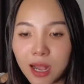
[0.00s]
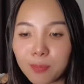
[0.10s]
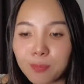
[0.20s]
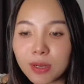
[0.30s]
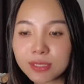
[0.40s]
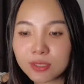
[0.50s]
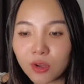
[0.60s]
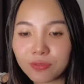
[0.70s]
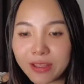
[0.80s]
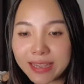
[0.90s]
uh,
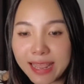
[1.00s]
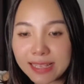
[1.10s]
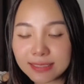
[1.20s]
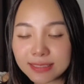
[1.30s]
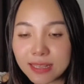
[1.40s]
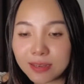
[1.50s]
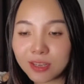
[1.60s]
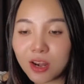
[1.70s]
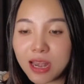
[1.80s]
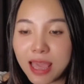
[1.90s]
Personal Finance,
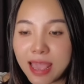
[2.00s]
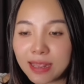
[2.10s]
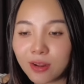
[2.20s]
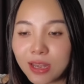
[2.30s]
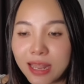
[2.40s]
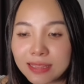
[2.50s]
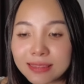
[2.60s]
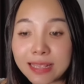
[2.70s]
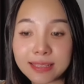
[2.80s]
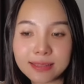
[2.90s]
đó là gọi là
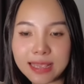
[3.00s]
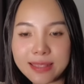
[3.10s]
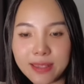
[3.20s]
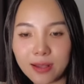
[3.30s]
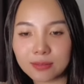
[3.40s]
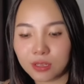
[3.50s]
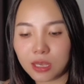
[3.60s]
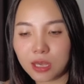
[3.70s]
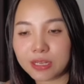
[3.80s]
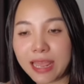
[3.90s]
tài chính cá nhân.
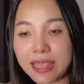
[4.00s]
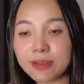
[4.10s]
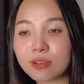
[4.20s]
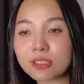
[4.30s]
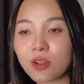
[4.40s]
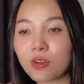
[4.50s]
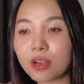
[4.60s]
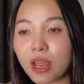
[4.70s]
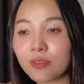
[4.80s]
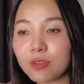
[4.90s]
à, Nãy Crystal có
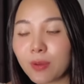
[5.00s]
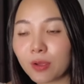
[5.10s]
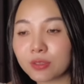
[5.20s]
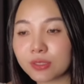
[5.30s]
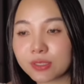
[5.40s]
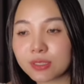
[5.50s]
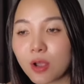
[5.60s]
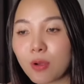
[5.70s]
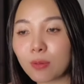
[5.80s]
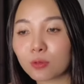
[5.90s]
nói với mọi người sơ qua một